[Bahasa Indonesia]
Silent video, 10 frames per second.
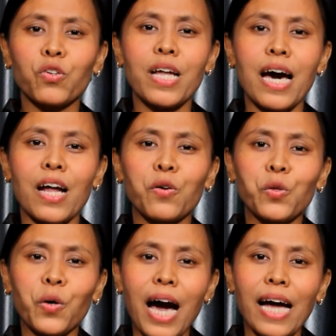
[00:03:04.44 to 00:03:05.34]
Saudara
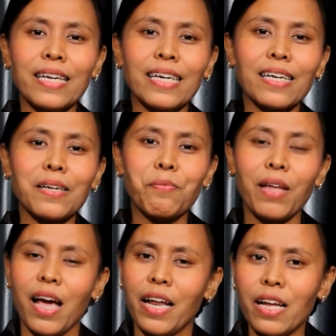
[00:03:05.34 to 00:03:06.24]
untuk hadir
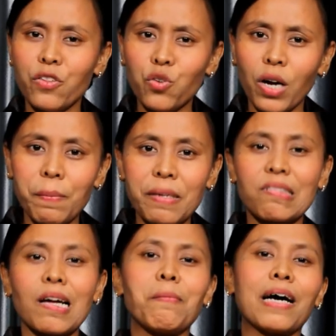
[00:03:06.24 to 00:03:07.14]
dan juga
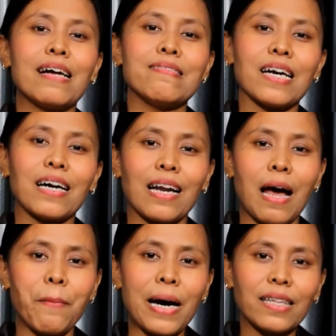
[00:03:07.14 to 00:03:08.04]
bisa mengajak
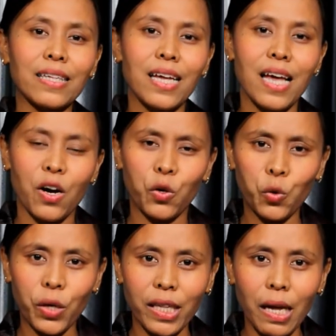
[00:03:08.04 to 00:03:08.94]
kerabat
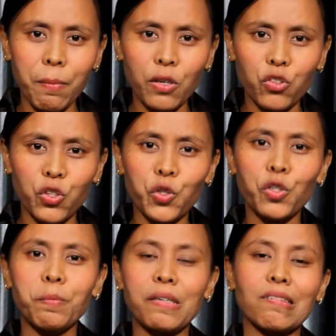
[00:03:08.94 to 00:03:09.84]
untuk kita
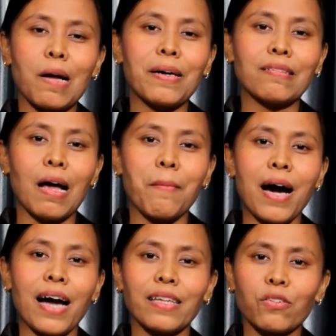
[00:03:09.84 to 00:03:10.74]
bersyukur
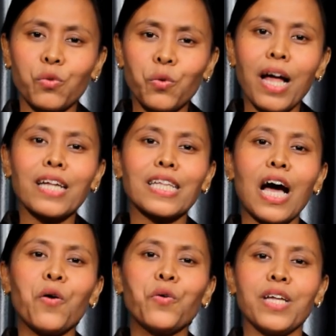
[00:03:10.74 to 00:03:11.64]
bersama-sama atas ulang
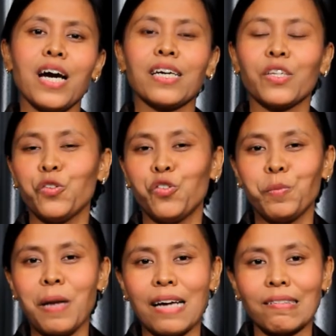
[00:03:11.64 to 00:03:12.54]
tahun yang
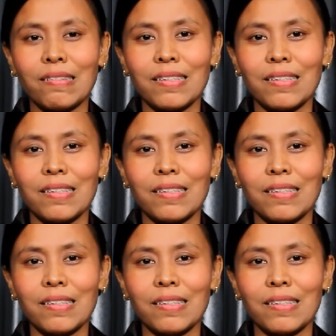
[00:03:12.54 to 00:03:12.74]
ke-17.